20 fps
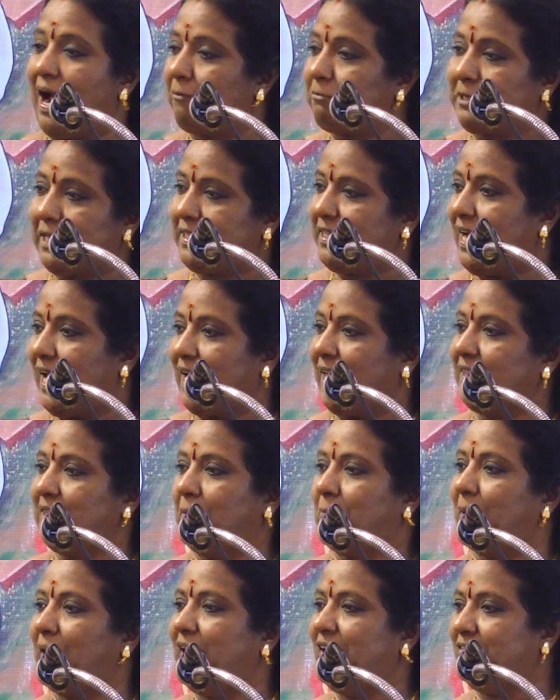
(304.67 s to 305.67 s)
சாப்பிட்டதுனால
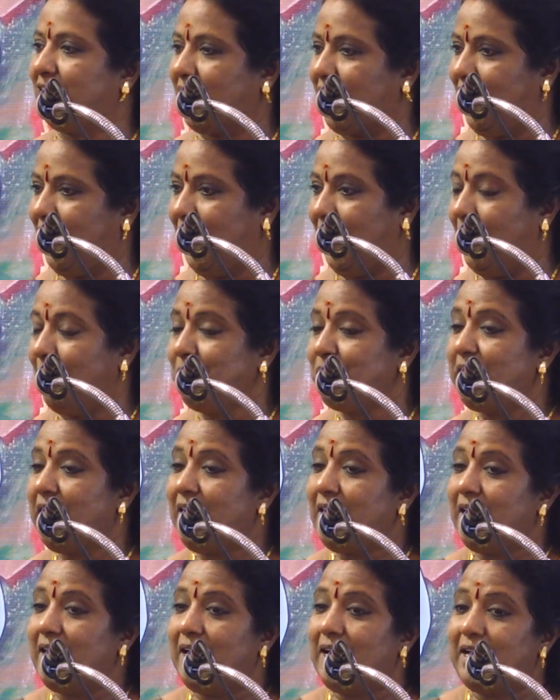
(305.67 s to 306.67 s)
அந்த பழி வரல
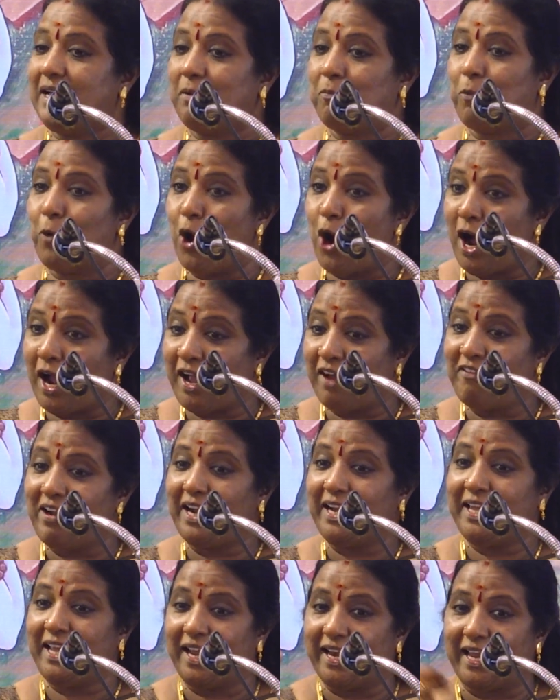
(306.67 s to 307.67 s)
போக
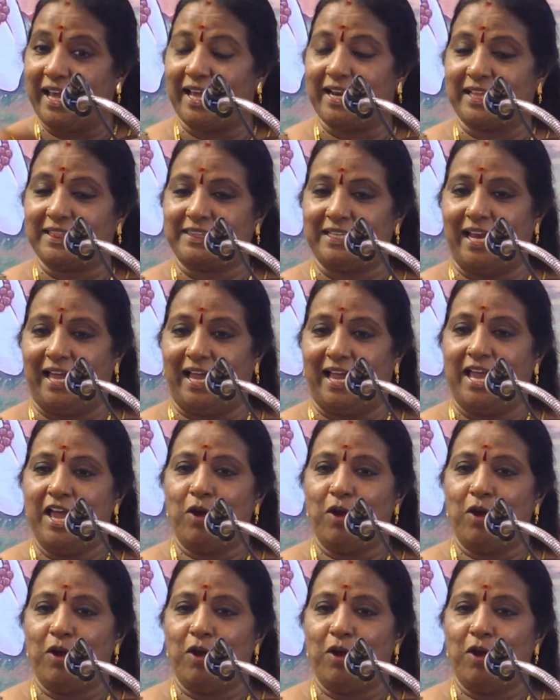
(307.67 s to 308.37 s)
வேண்டிய நேரத்துல